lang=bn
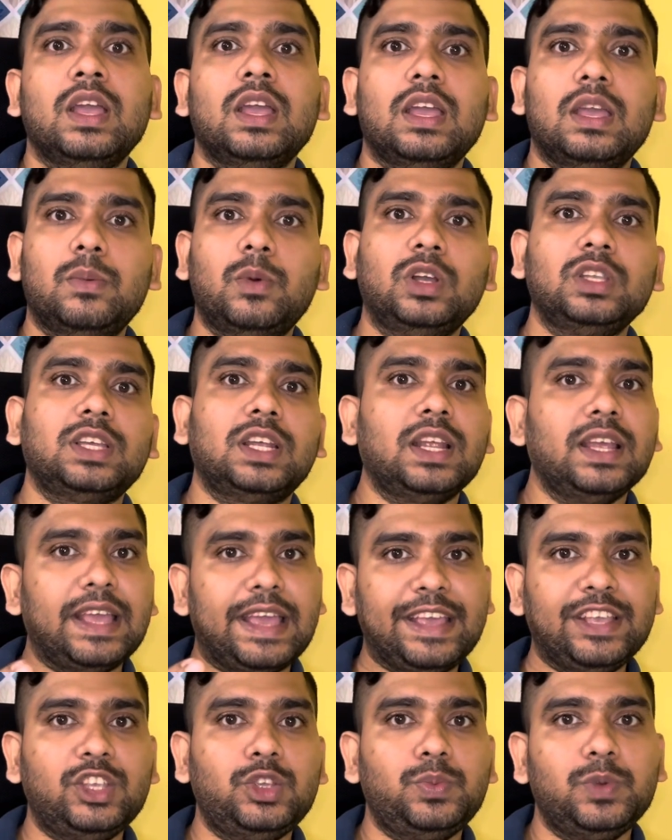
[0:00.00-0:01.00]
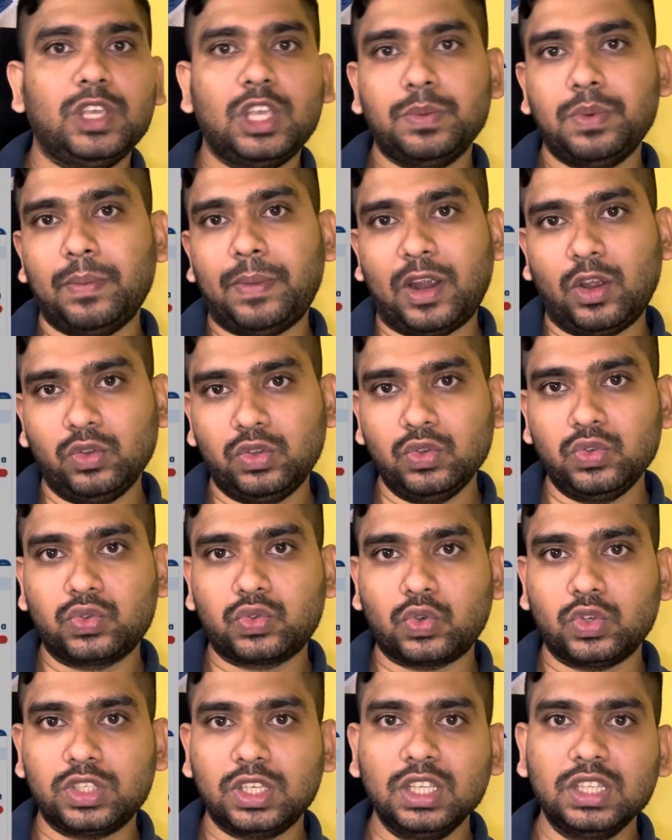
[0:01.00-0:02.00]
এবং যারা এইচপি কিংবা ভারত ইউজ
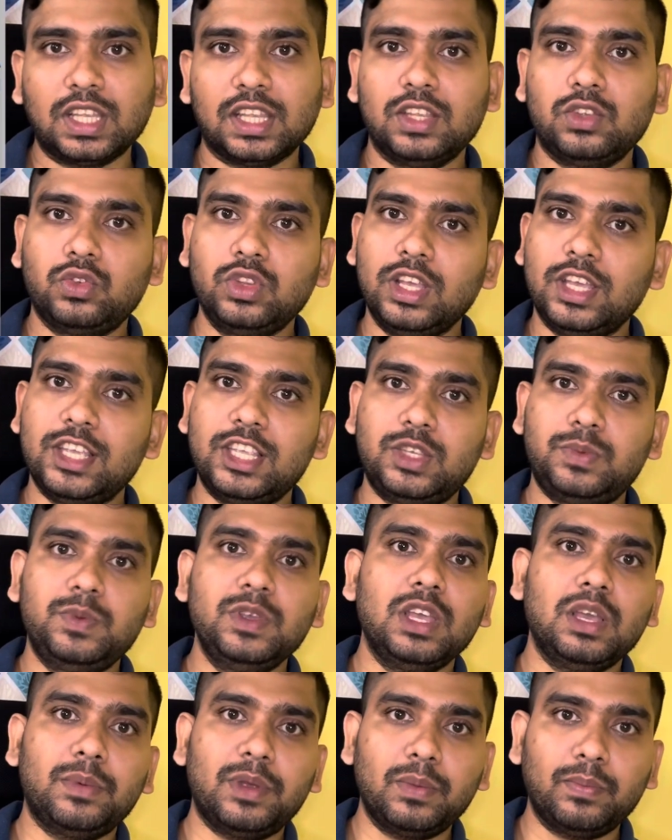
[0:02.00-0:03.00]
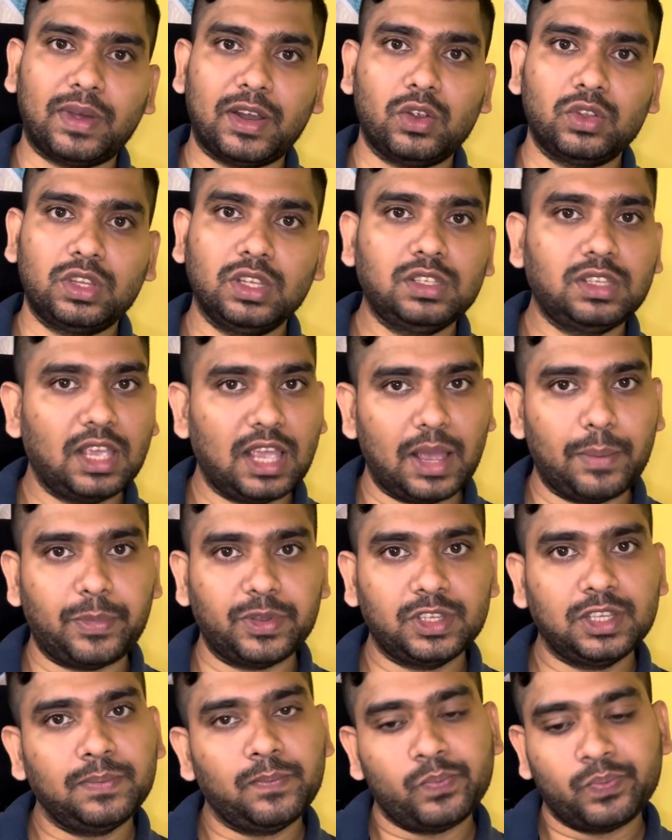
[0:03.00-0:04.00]
করছেন তাদের জন্য এইচপি এবং ভারতের যে অ্যাপ
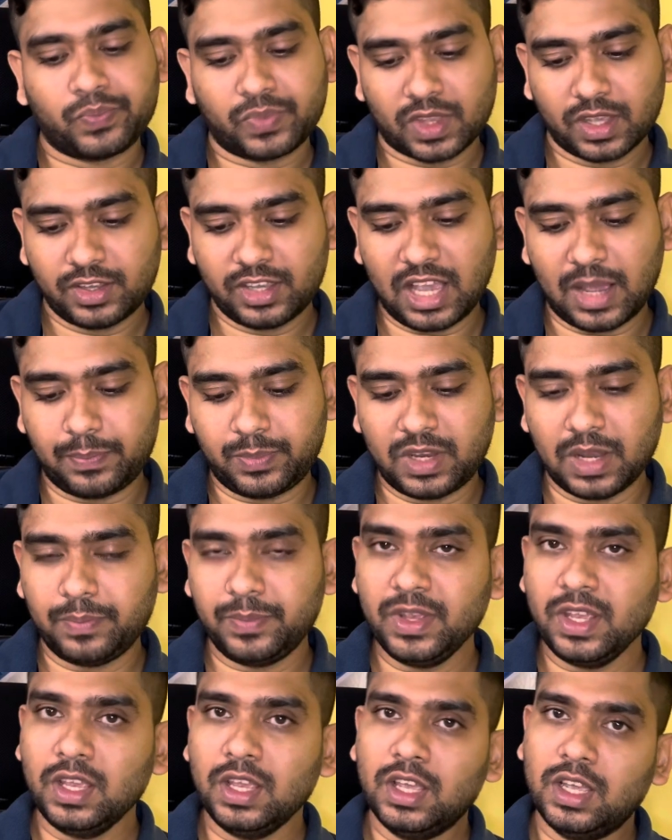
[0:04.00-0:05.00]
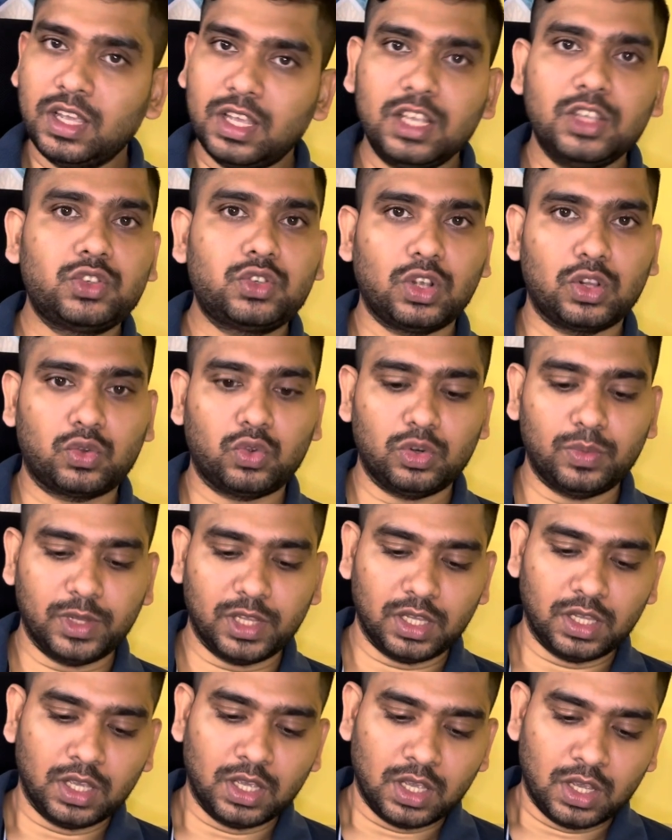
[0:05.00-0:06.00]
আছে সেই অ্যাপটি আপনি ইনস্টল করবেন
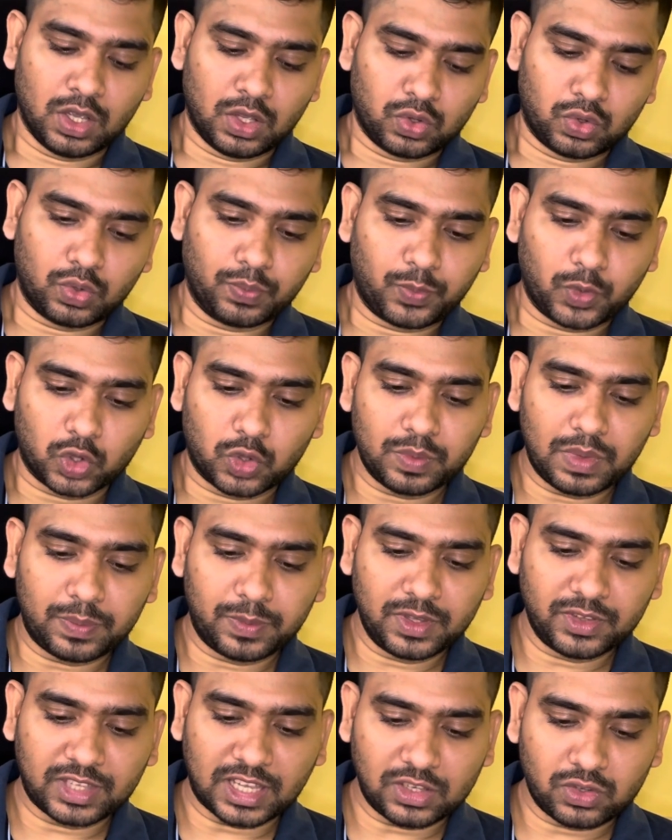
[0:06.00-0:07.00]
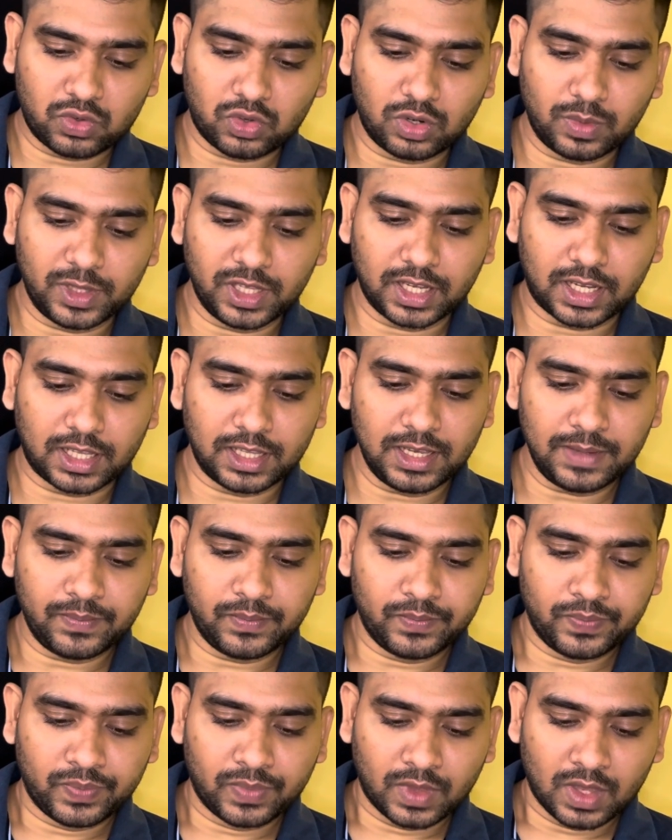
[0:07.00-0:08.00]
তো প্রথমে আপনি সার্চ করবেন এখানে
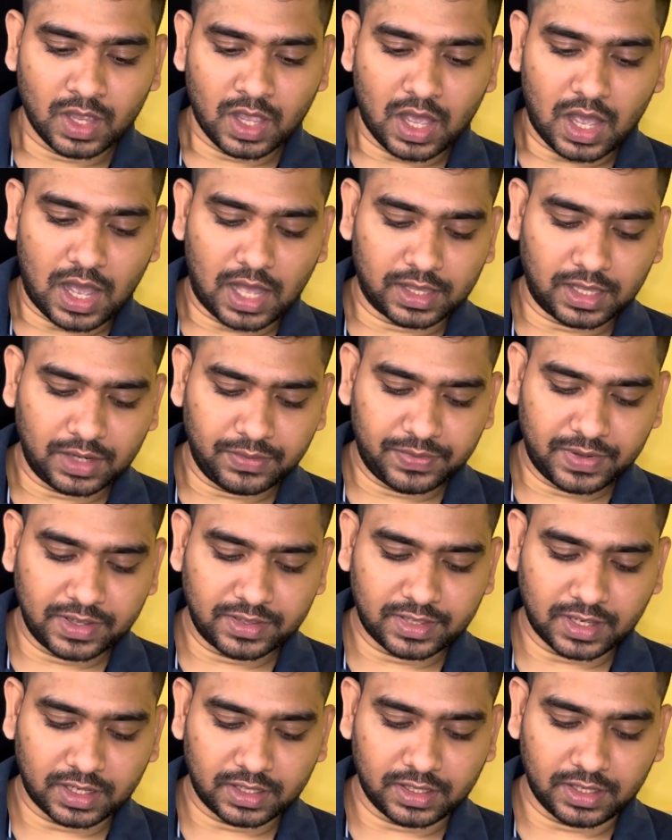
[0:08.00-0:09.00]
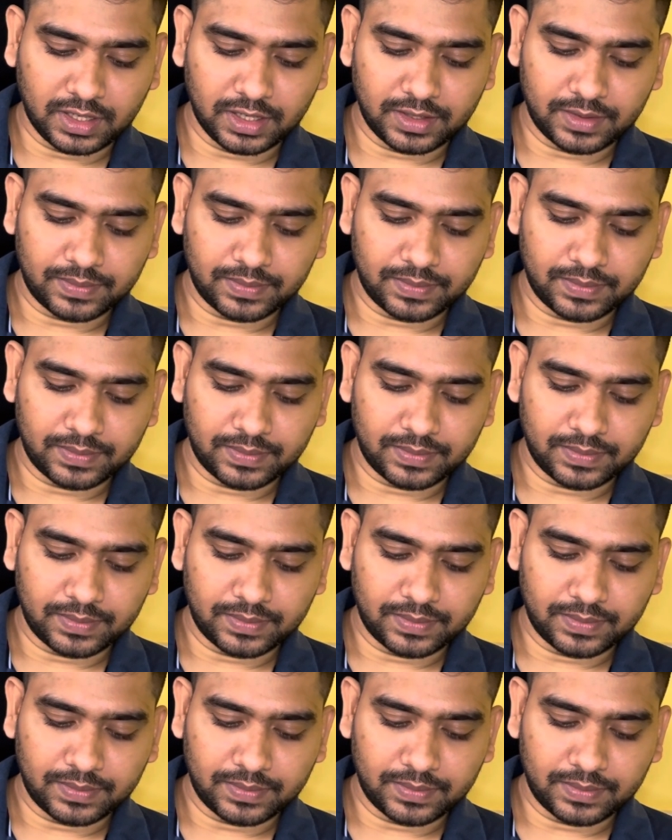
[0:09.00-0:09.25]
আধার ফেস আরডি